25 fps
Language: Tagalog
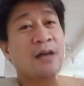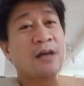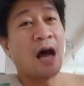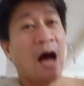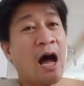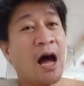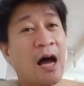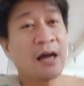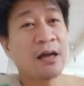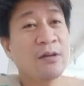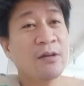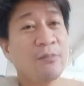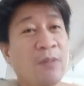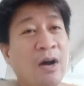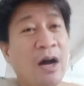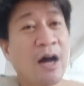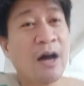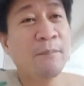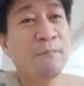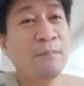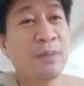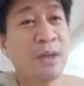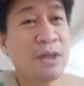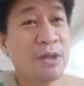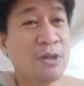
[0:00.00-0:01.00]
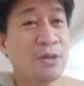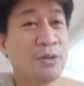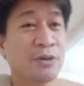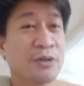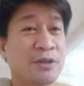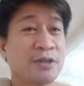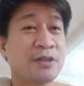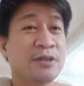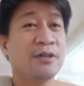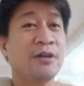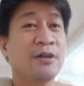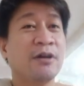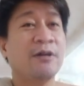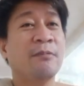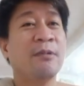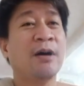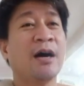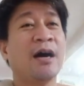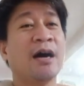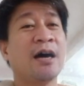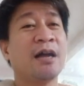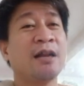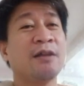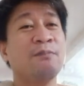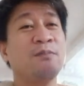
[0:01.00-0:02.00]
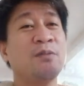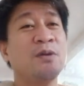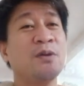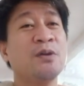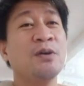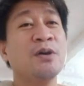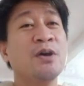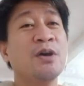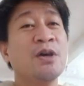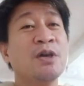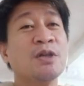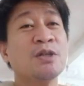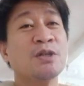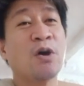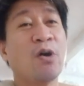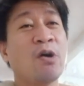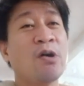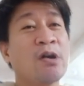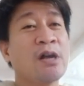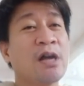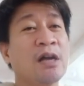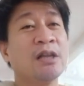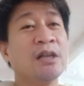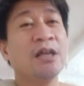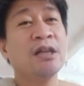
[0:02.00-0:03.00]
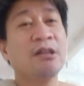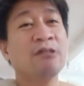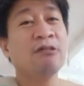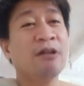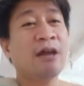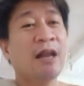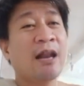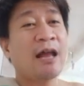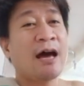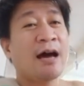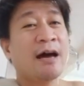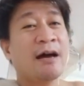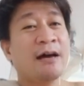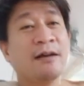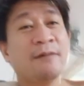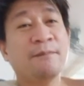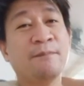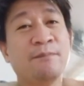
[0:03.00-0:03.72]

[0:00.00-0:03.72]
sa aking mga videos, no, mga ka-review. So hanggang dito na lang.